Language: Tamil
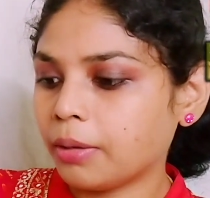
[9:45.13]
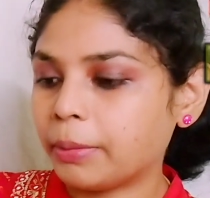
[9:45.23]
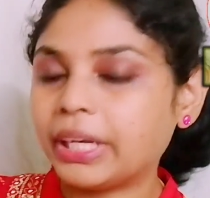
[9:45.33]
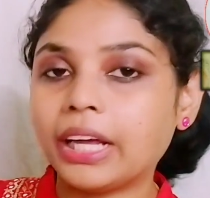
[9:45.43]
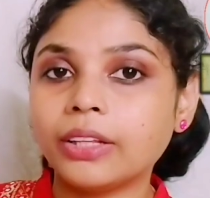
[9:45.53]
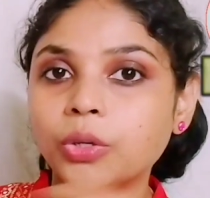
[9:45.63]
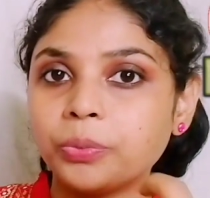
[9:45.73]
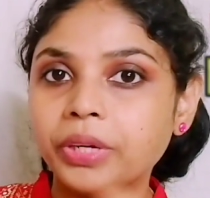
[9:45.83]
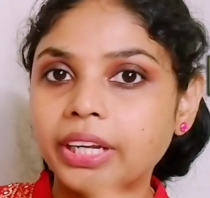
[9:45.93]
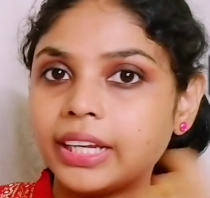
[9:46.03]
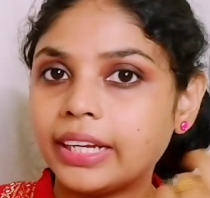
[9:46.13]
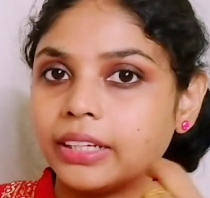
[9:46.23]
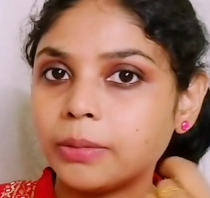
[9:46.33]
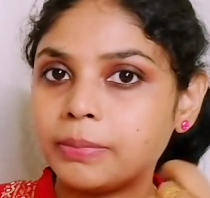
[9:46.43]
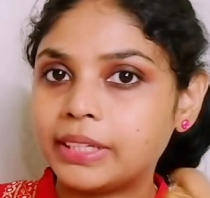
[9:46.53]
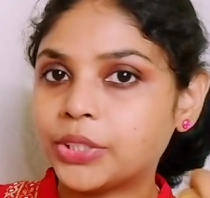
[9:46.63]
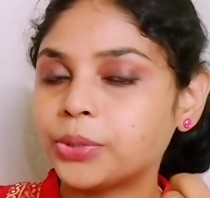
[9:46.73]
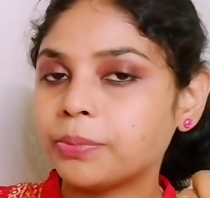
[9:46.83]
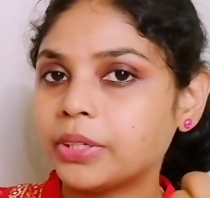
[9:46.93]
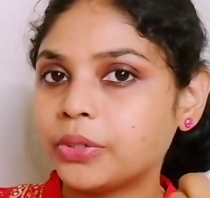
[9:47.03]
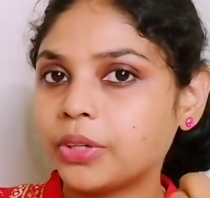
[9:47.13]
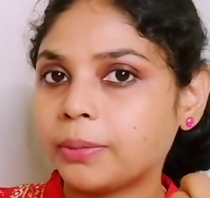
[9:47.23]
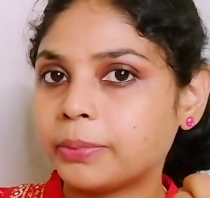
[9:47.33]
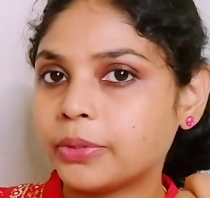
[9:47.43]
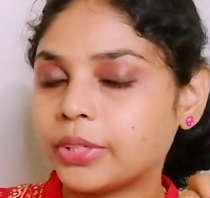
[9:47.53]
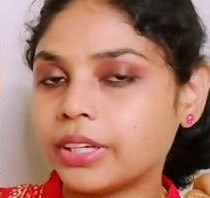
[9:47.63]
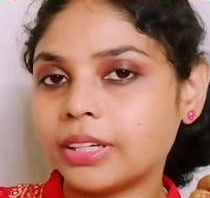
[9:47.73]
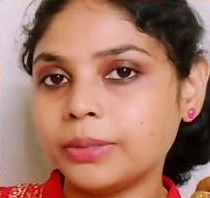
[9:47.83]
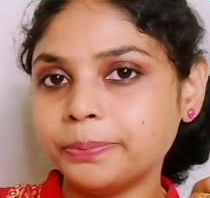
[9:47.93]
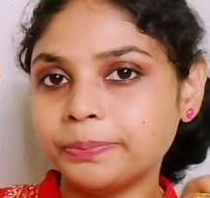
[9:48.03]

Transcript: பட் அதுக்கு முன்னாடி லைட்டாக ப்ளஷ் மட்டும் நான் போட்டுக்கிறேன்